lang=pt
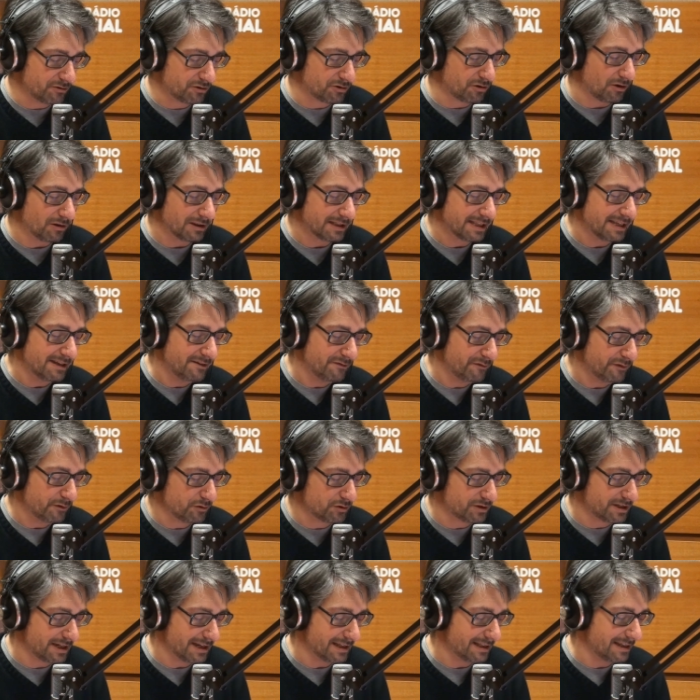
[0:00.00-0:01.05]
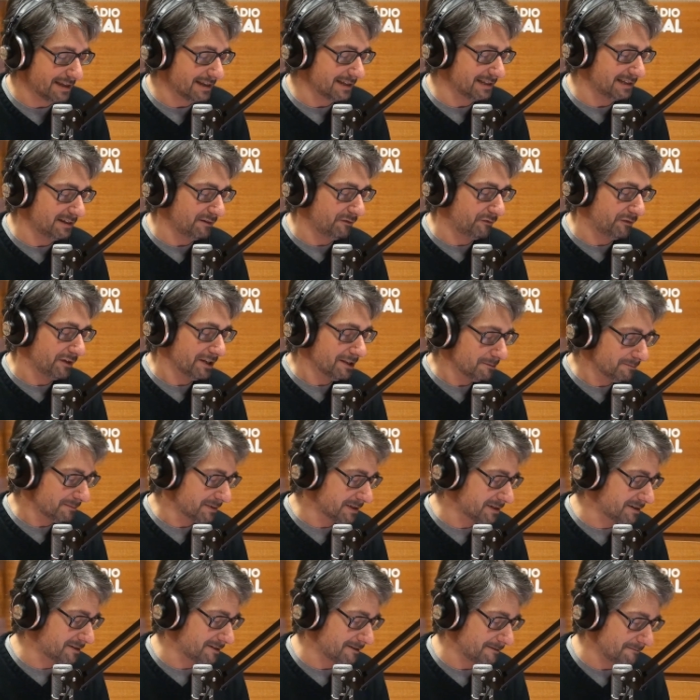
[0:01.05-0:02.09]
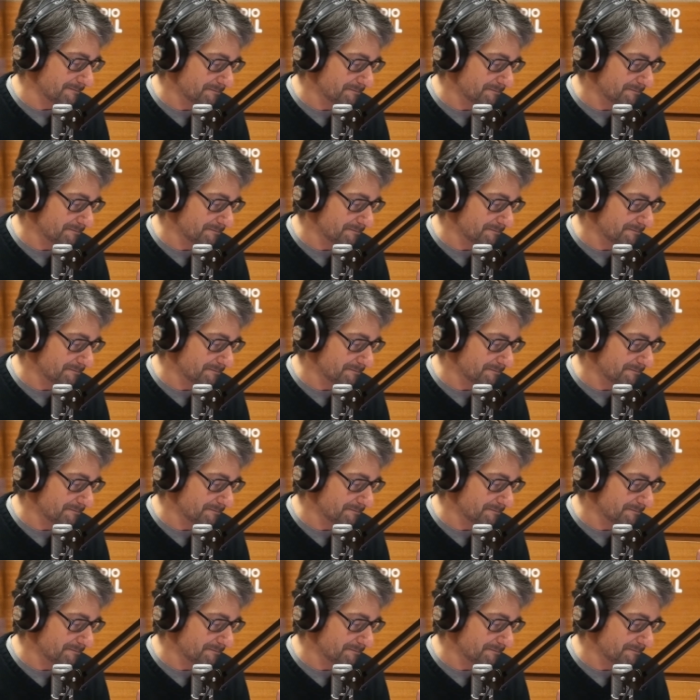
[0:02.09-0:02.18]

só livros, CDs e filmes.